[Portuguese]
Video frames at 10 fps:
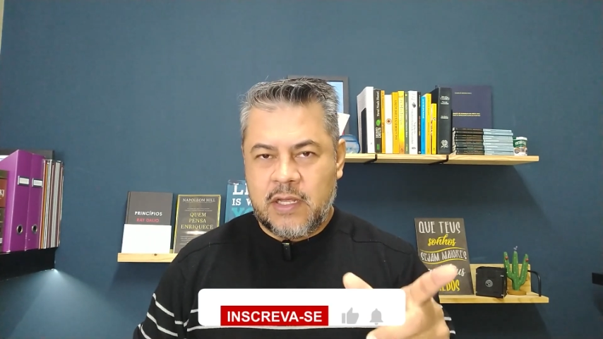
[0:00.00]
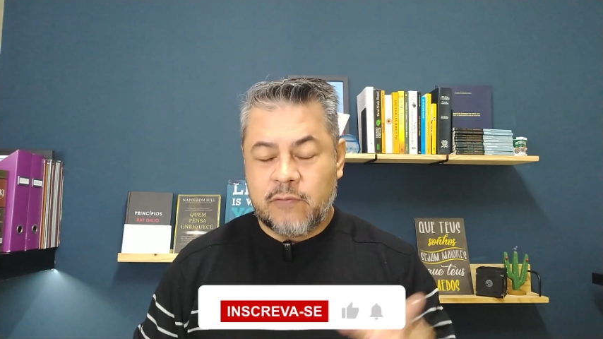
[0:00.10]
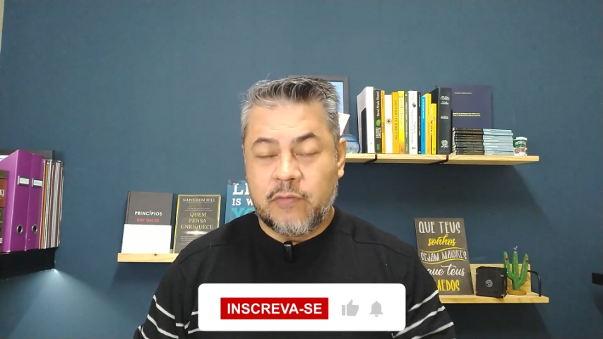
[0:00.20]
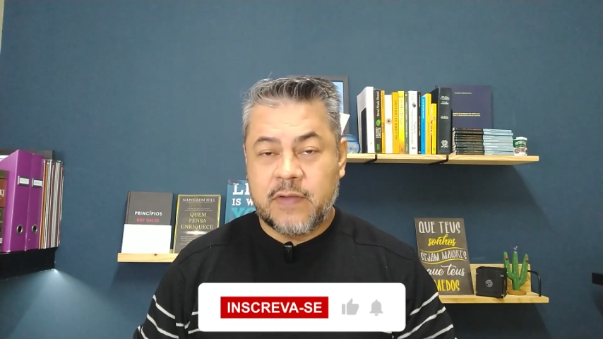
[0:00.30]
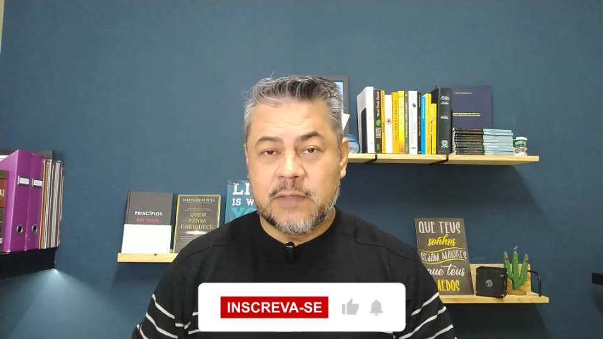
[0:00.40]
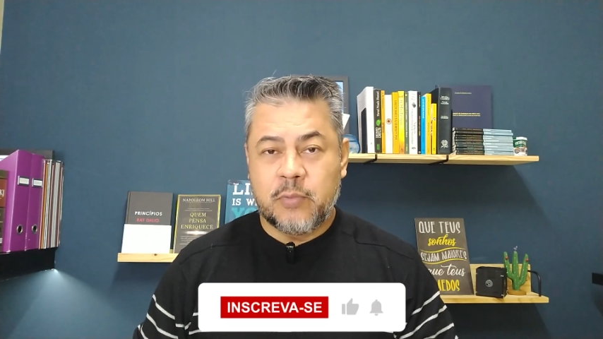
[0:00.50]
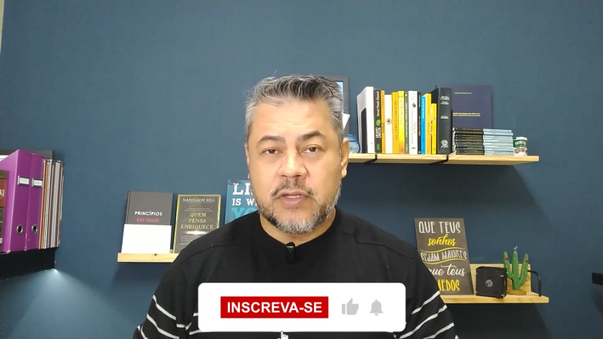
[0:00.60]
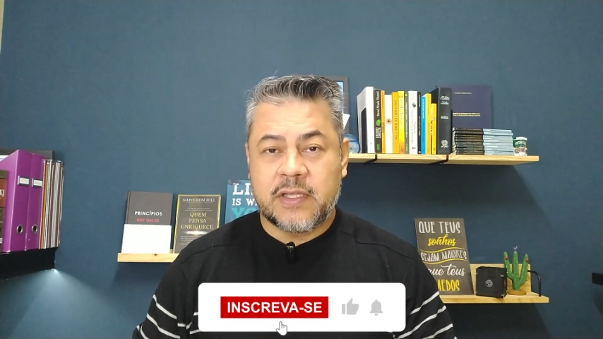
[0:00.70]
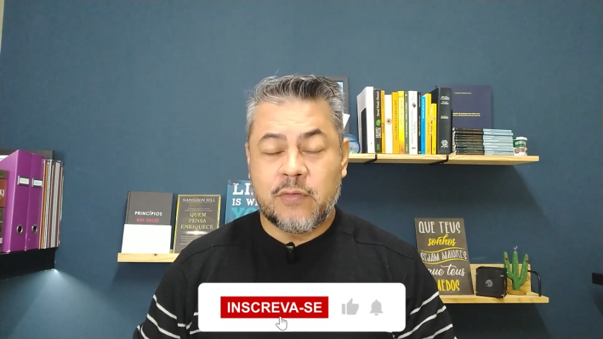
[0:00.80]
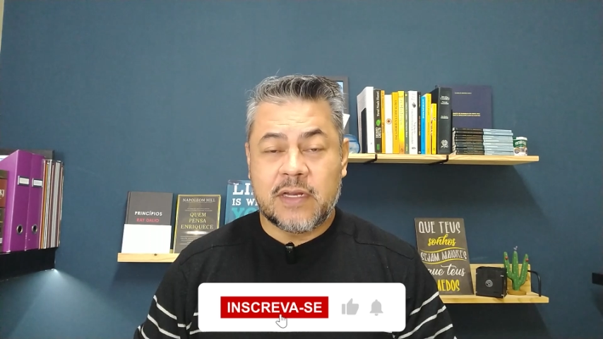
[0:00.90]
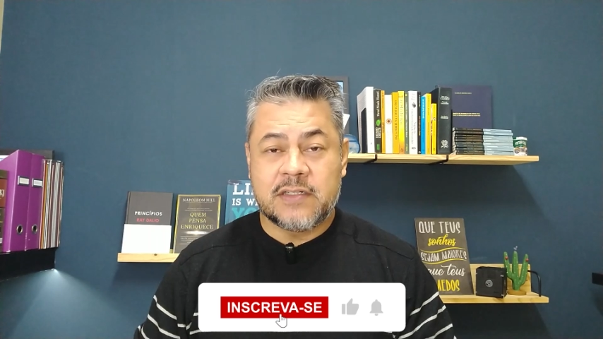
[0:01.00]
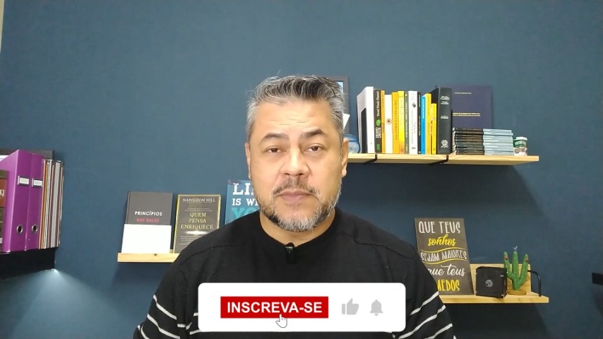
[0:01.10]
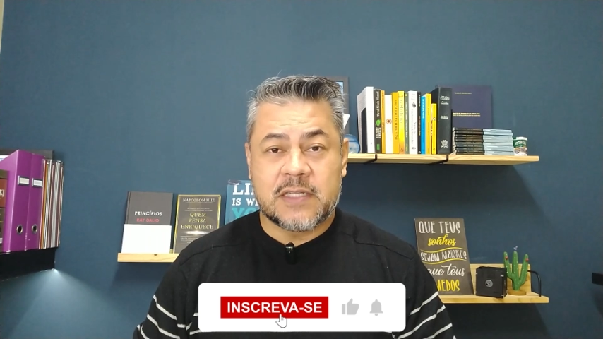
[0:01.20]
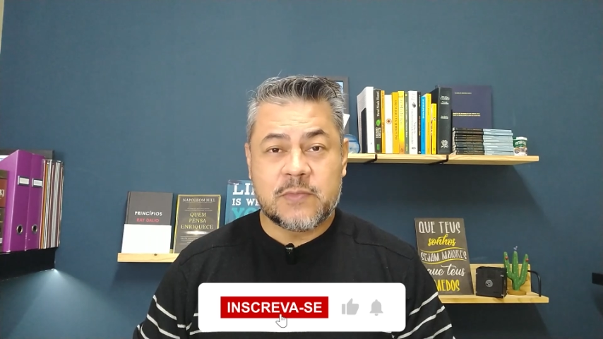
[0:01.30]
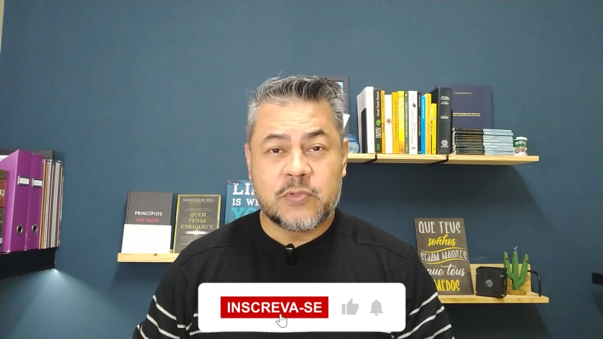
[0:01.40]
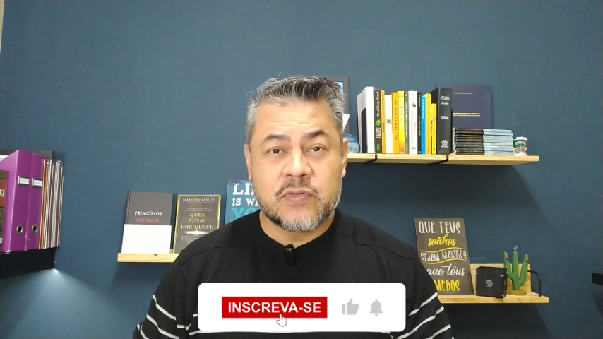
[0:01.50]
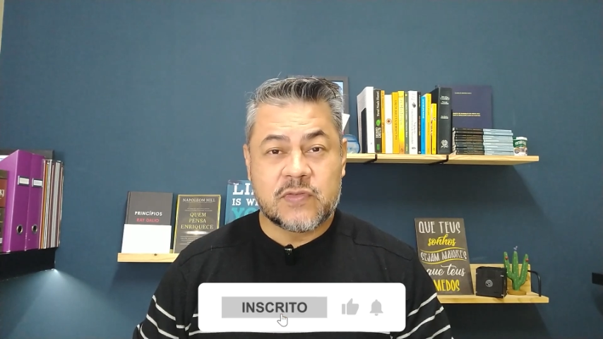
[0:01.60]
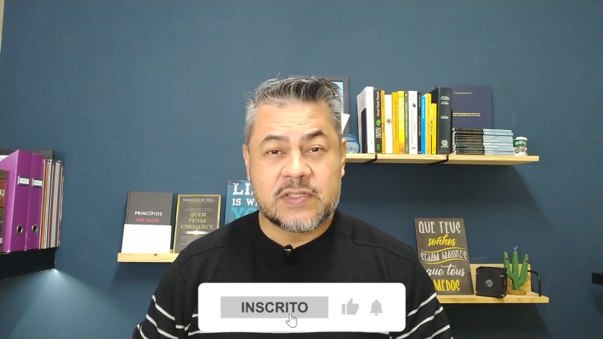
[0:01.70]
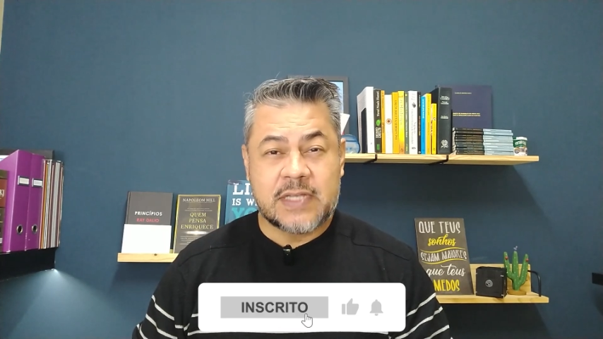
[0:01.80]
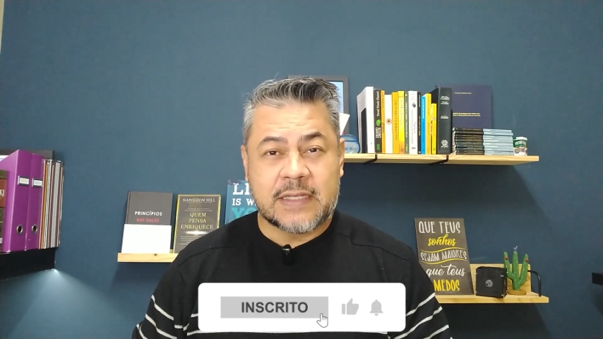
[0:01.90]
Eu vou ficando por aqui, um grande abraço, muito
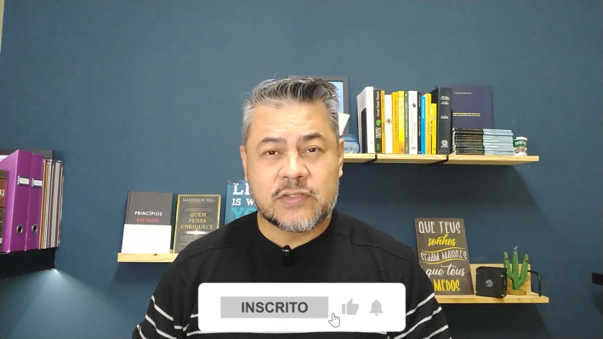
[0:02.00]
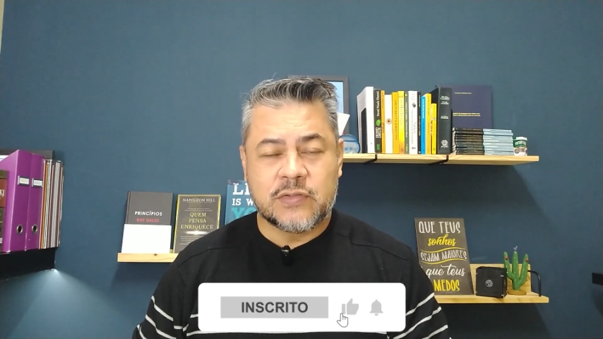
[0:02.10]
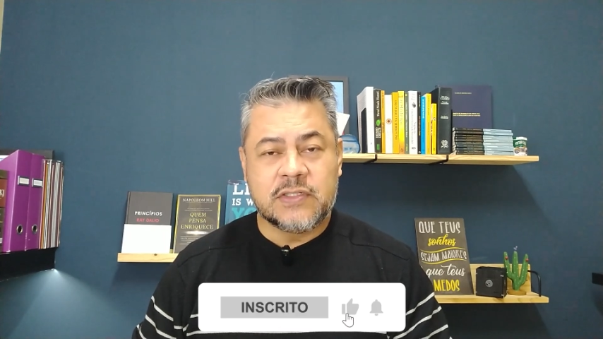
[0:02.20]
sucesso